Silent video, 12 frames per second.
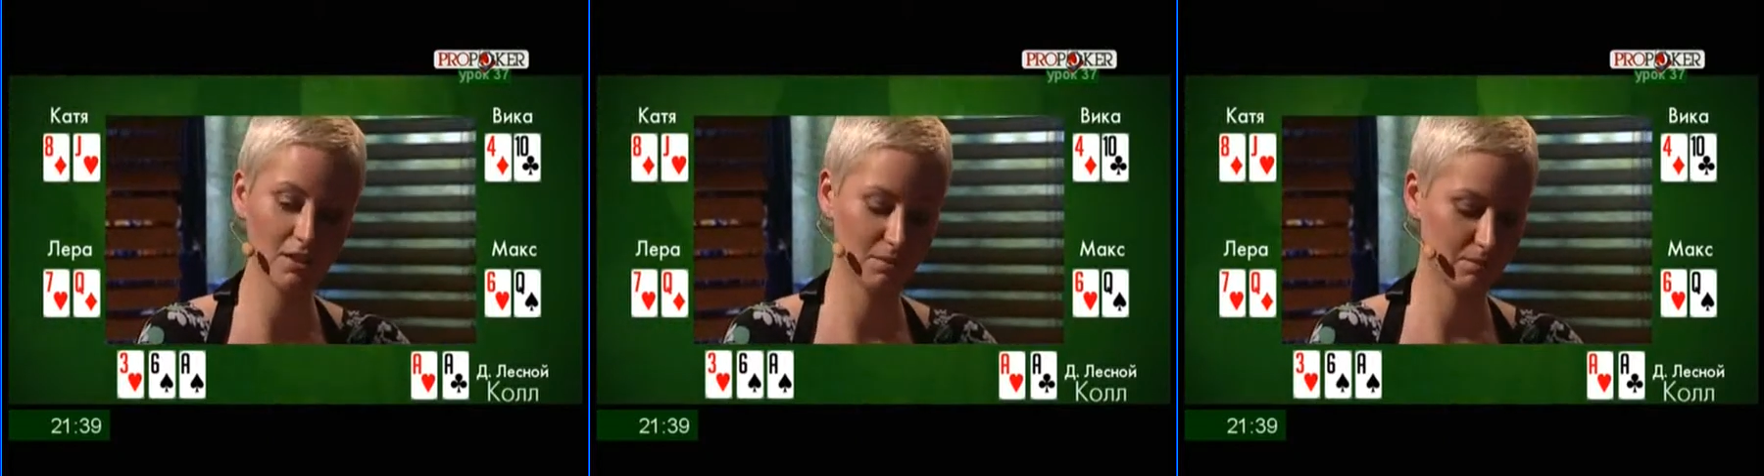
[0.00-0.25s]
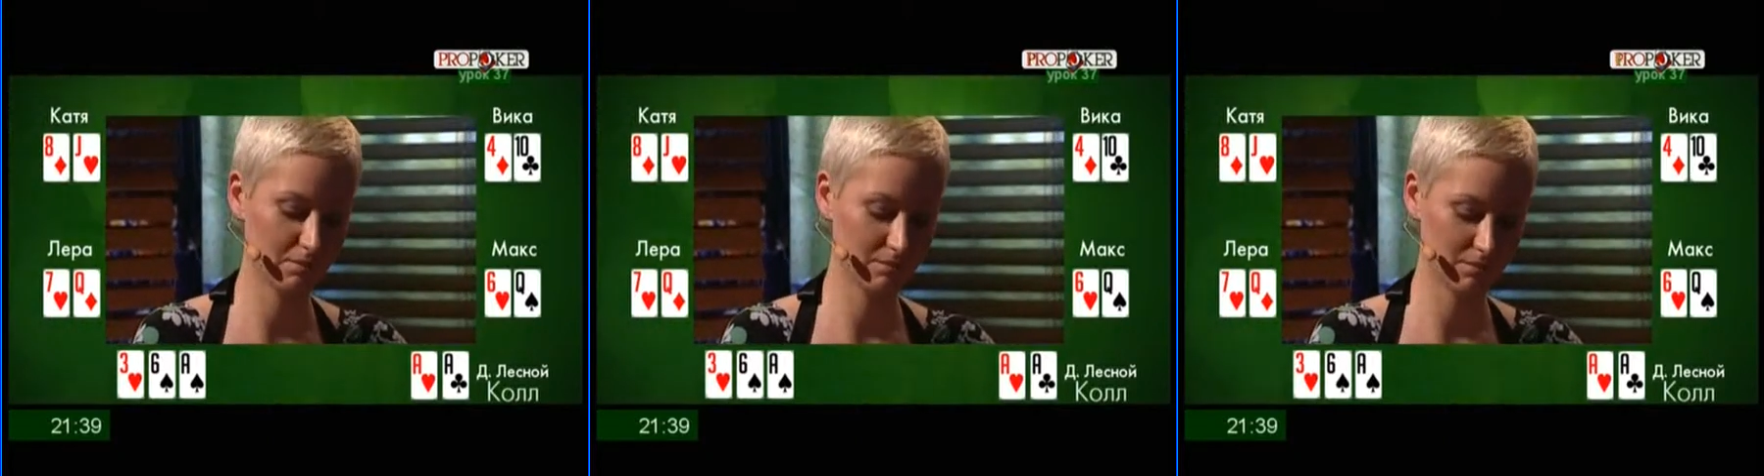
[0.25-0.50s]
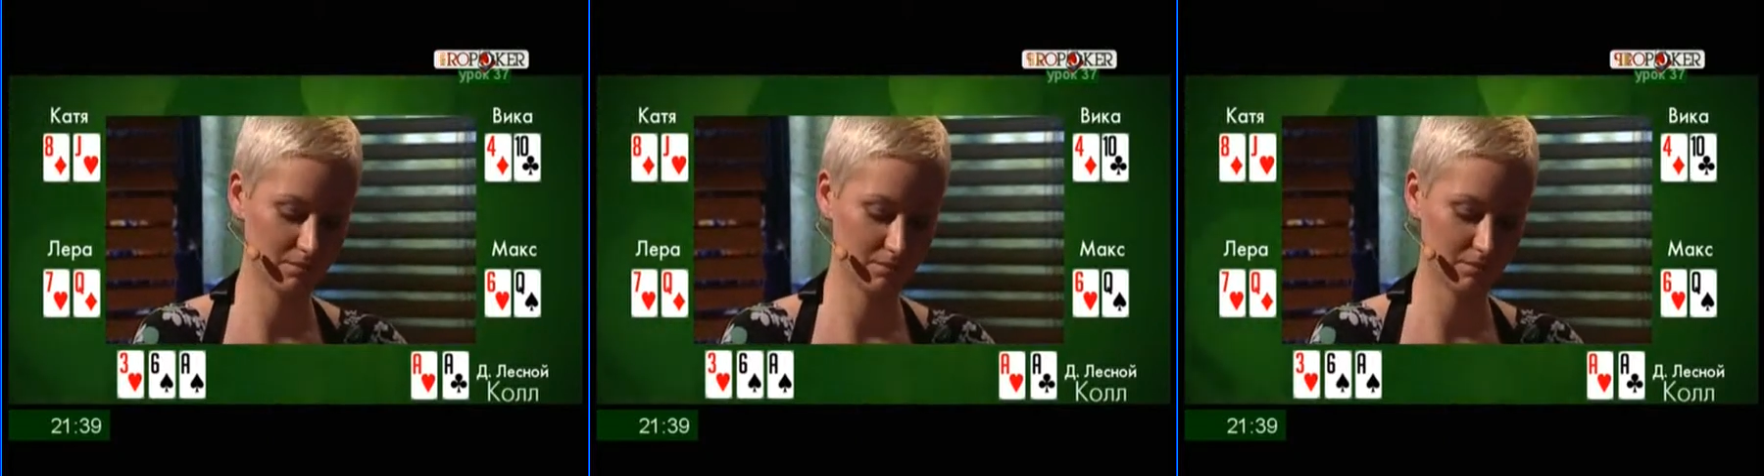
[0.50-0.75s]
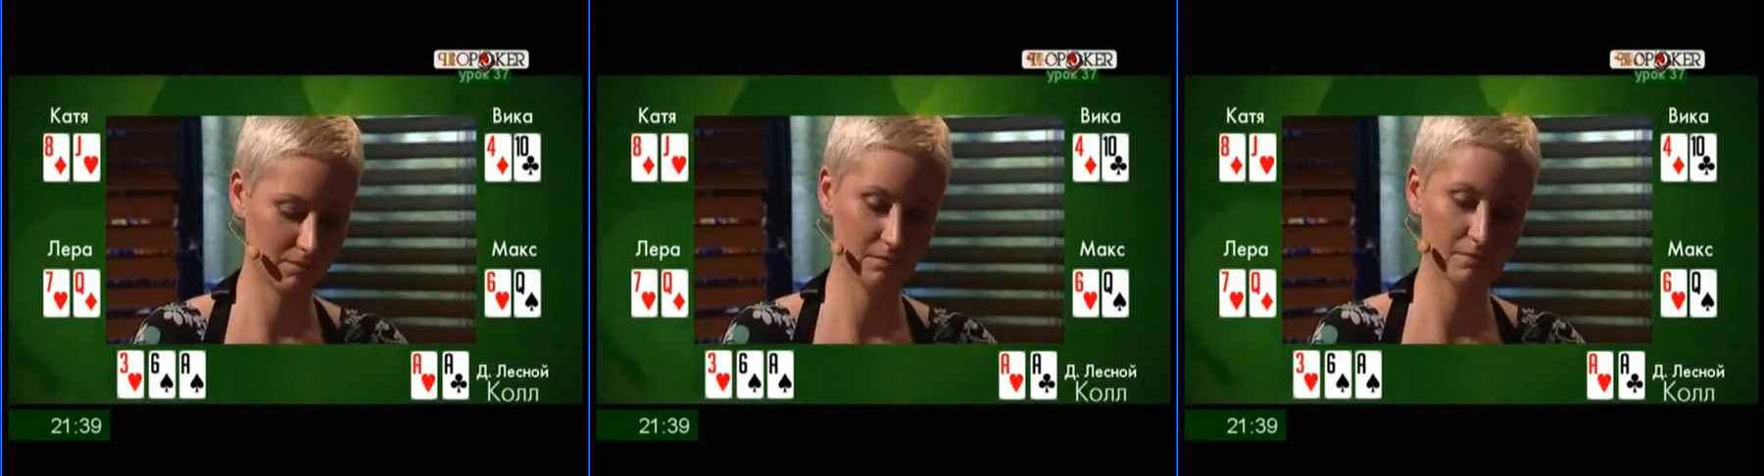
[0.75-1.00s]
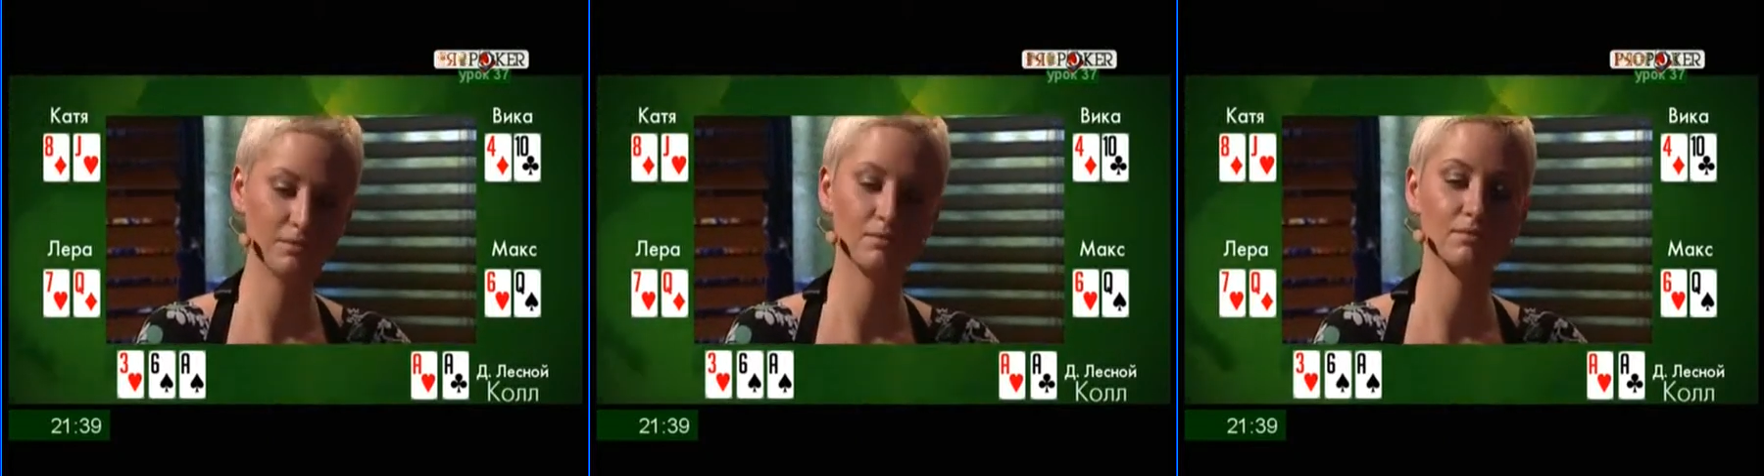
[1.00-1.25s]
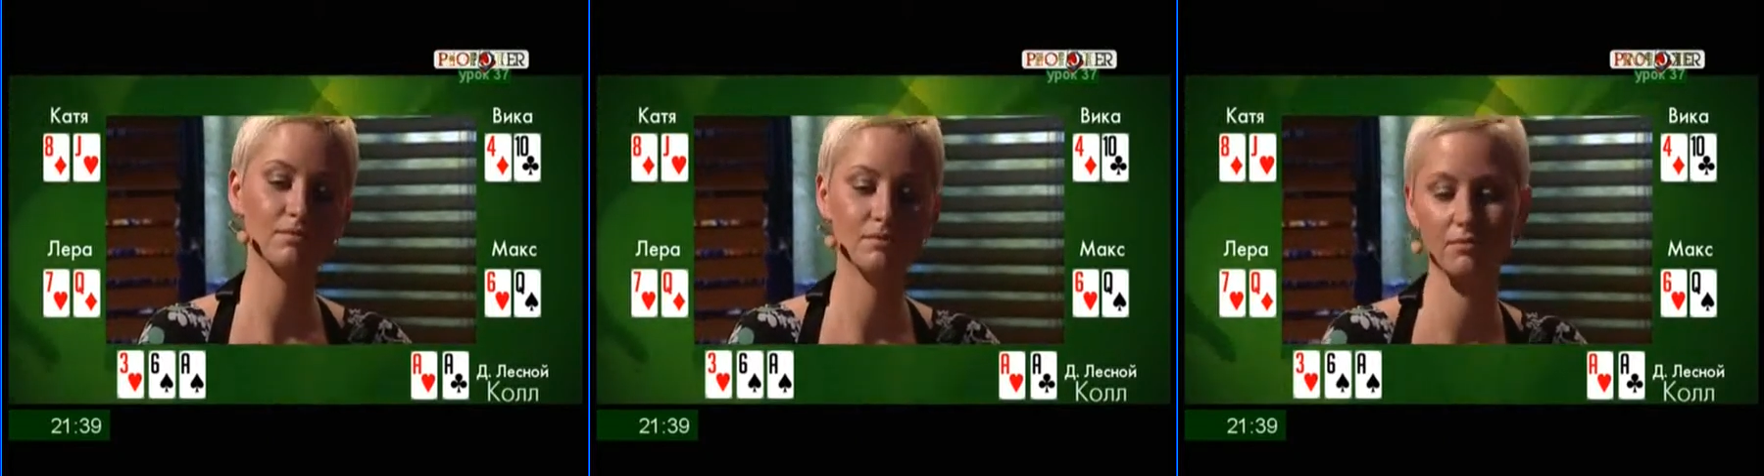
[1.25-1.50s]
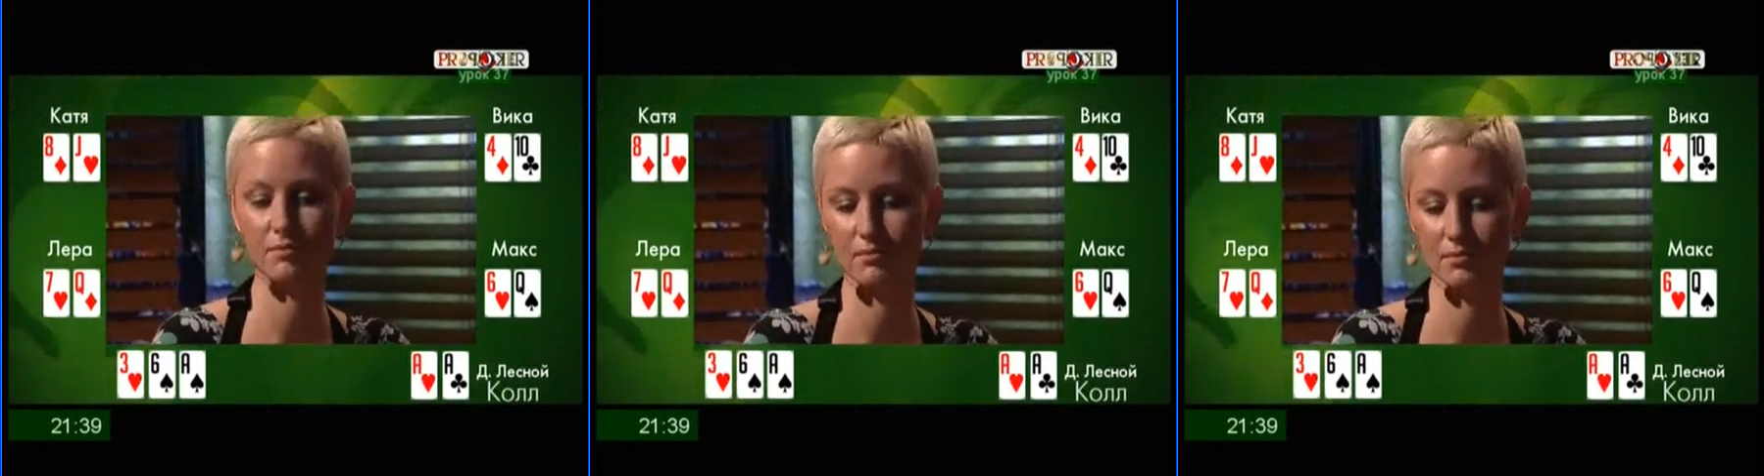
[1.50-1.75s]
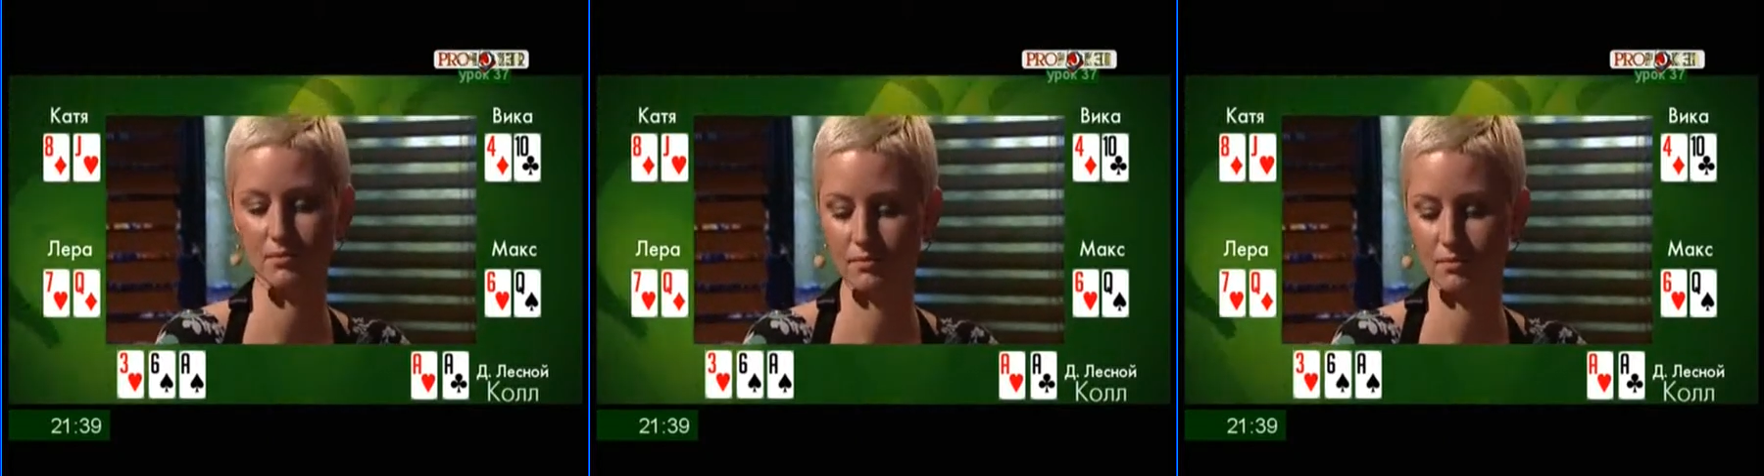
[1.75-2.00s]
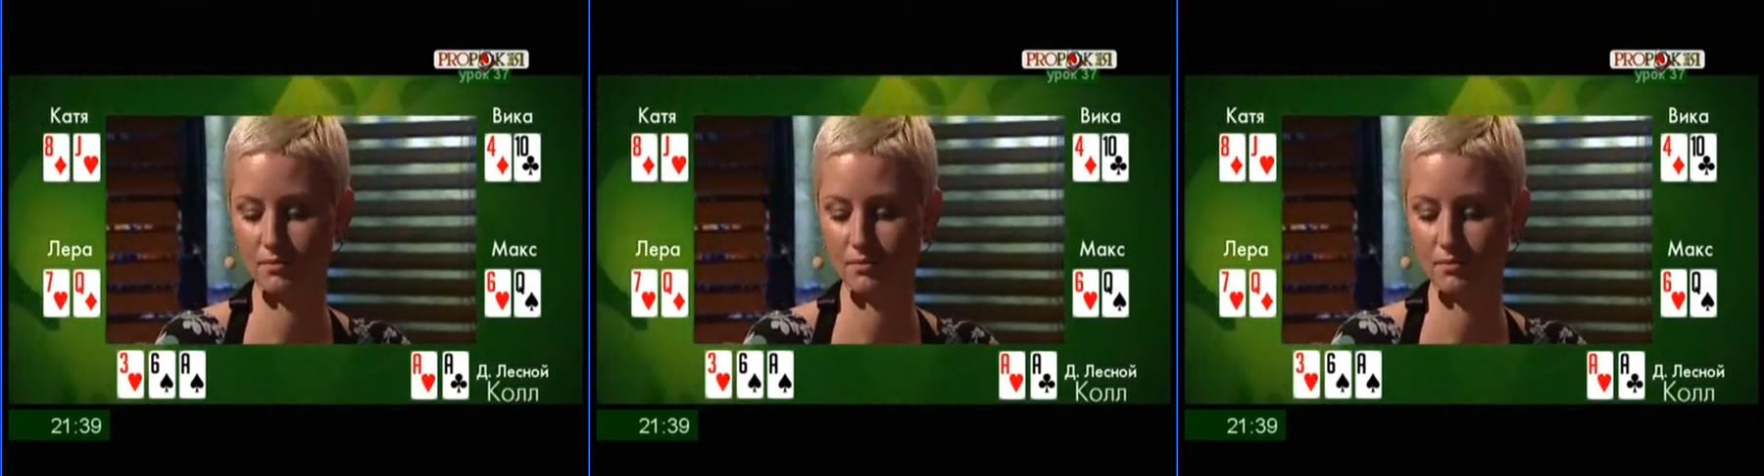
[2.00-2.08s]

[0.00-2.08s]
доходная сумма составляет 300.